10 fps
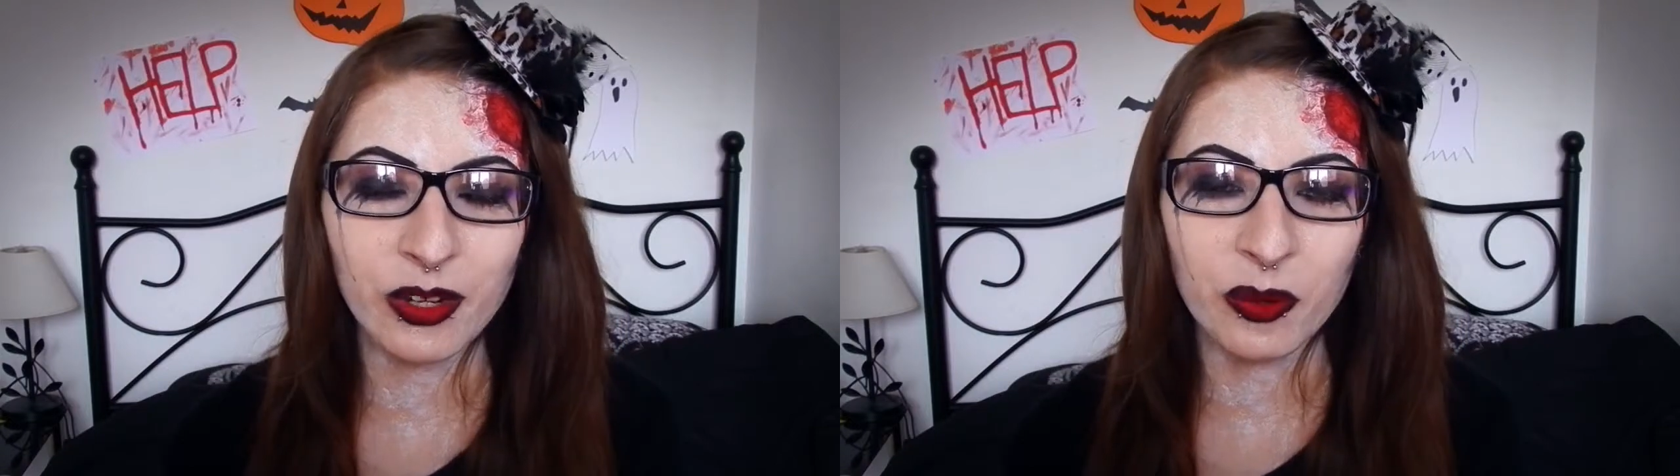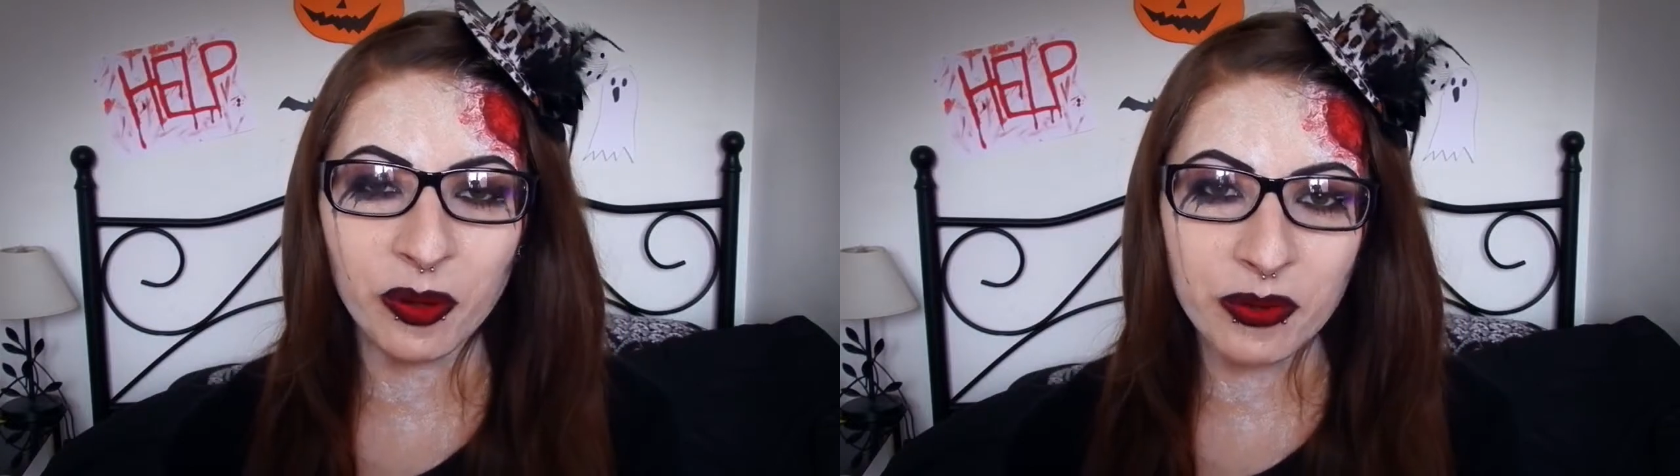
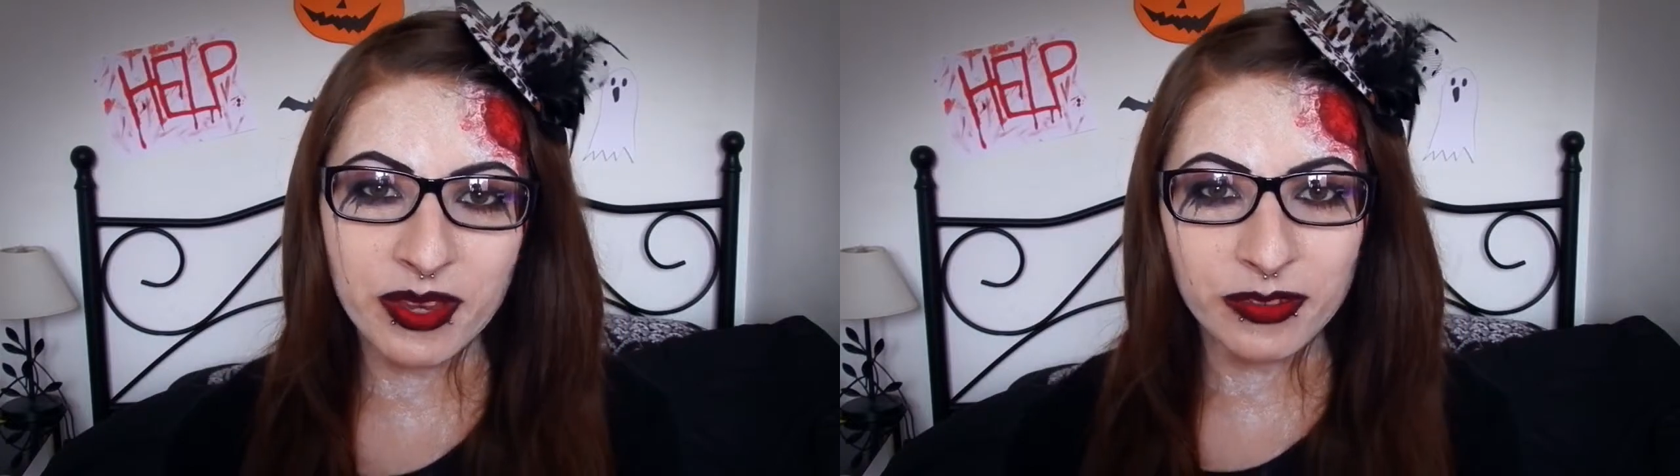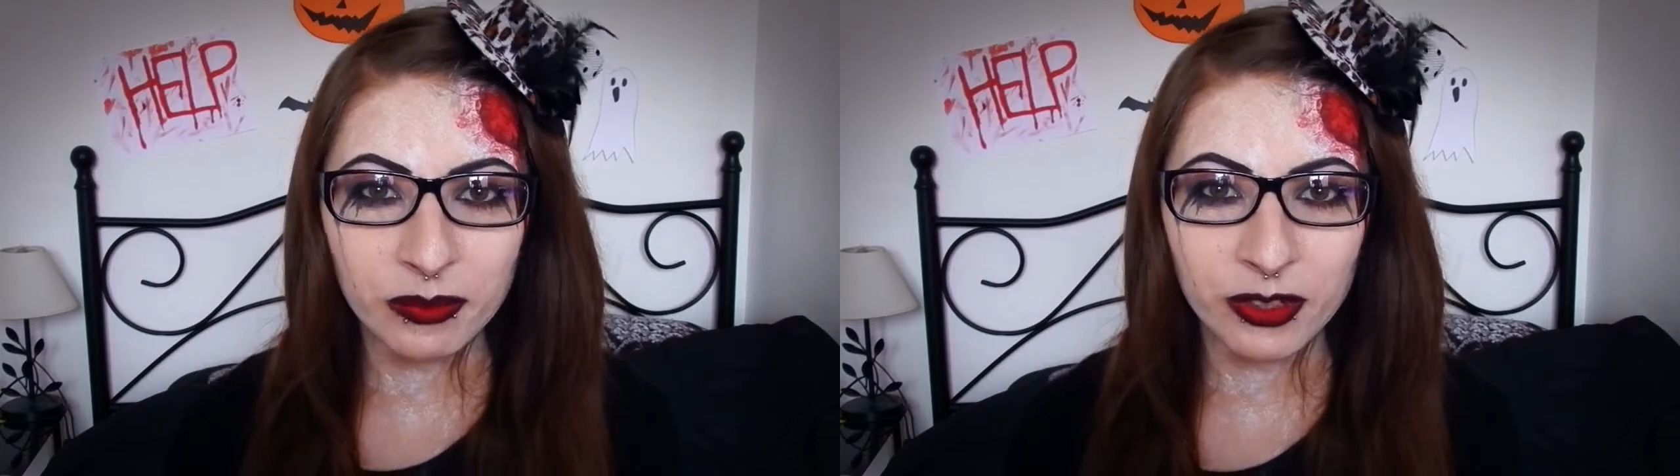Le
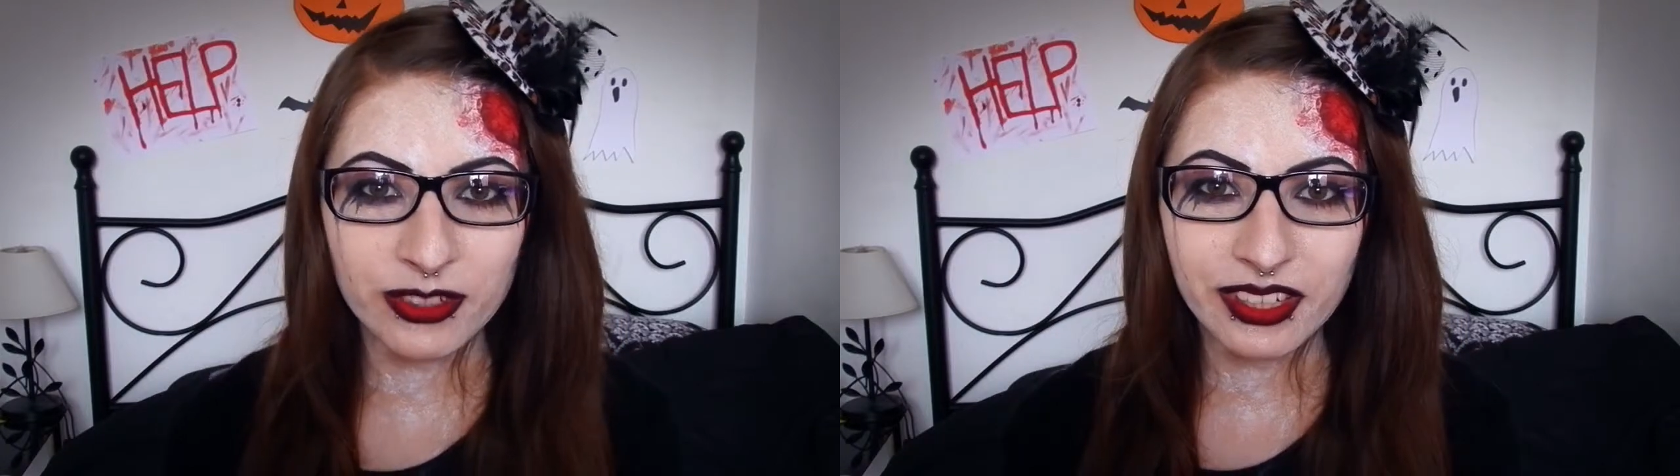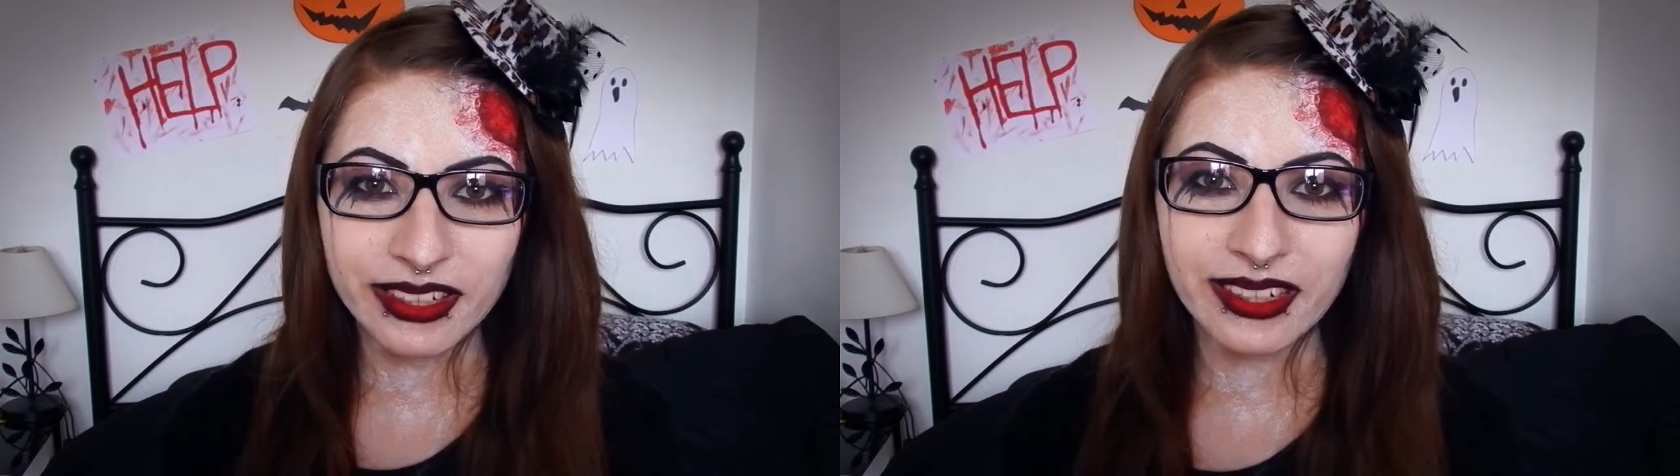premier film que
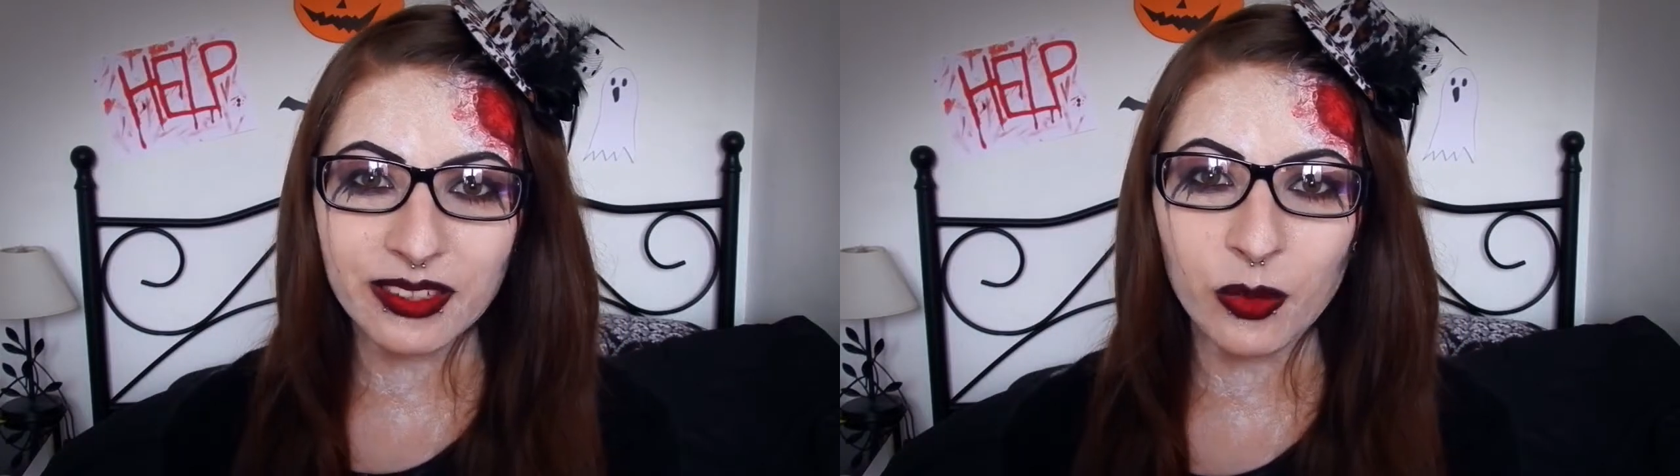j'ai regardé